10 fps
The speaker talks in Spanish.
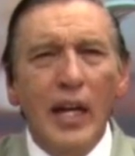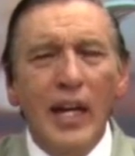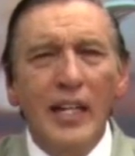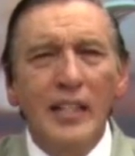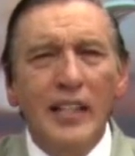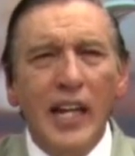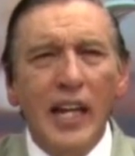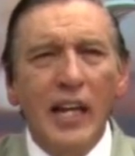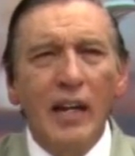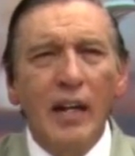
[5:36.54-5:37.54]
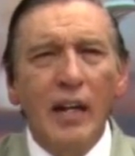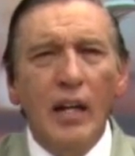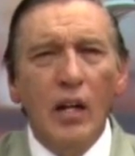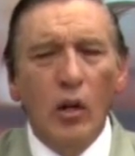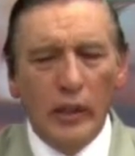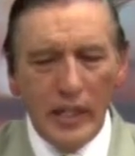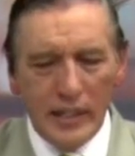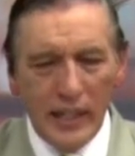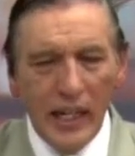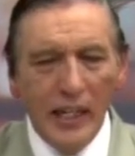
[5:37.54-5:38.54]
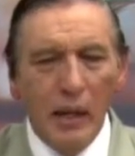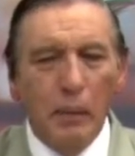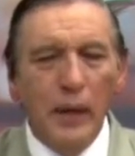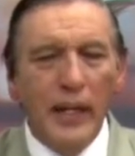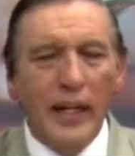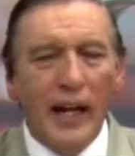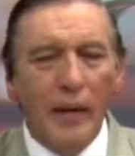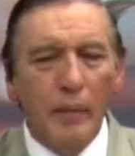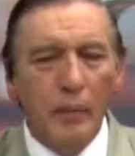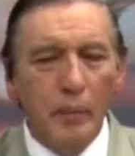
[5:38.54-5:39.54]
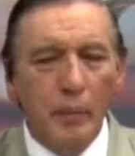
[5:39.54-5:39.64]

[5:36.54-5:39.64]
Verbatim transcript: entre lo que significa